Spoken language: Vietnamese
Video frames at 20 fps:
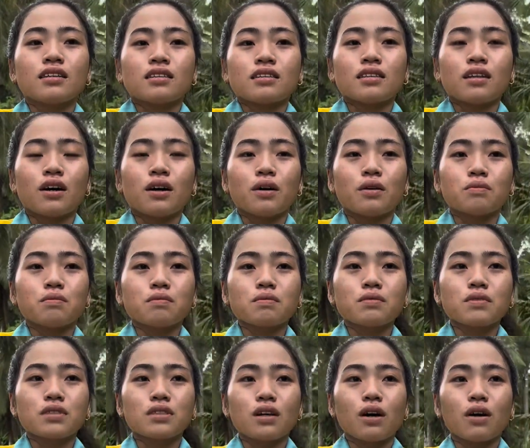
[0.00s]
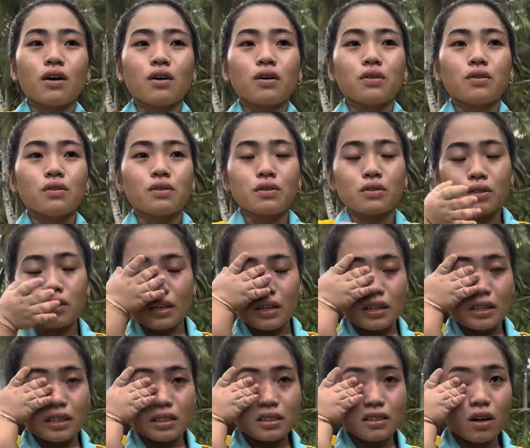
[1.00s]
nông sâu
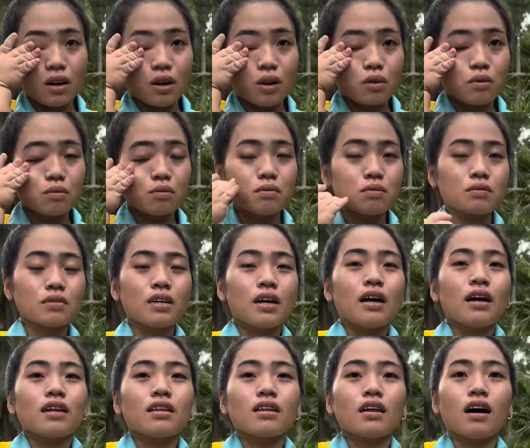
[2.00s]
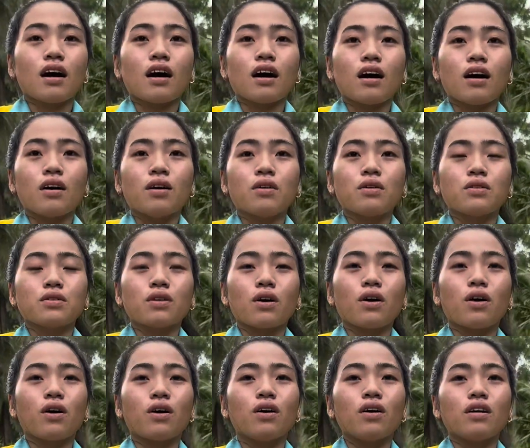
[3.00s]
thì sông nào
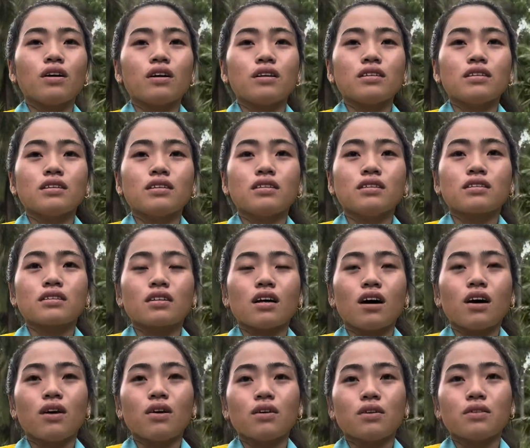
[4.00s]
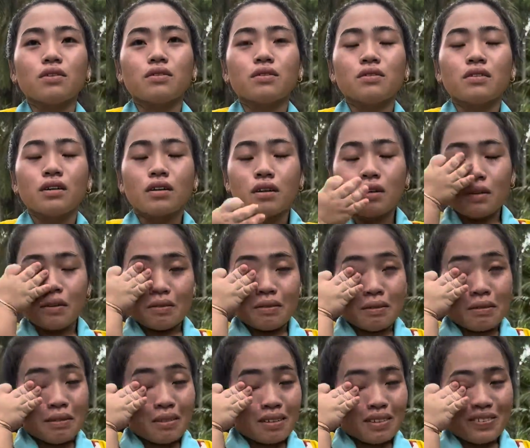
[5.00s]
đó được đâu
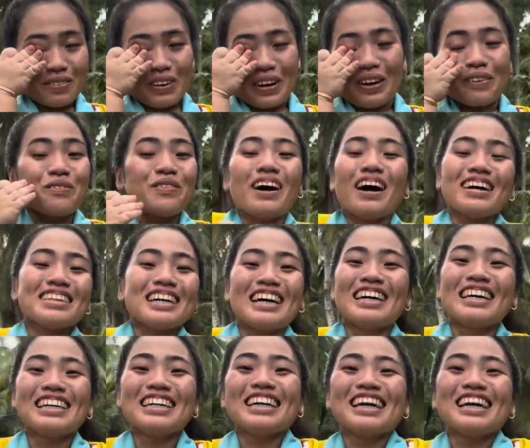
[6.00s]
em hết rồi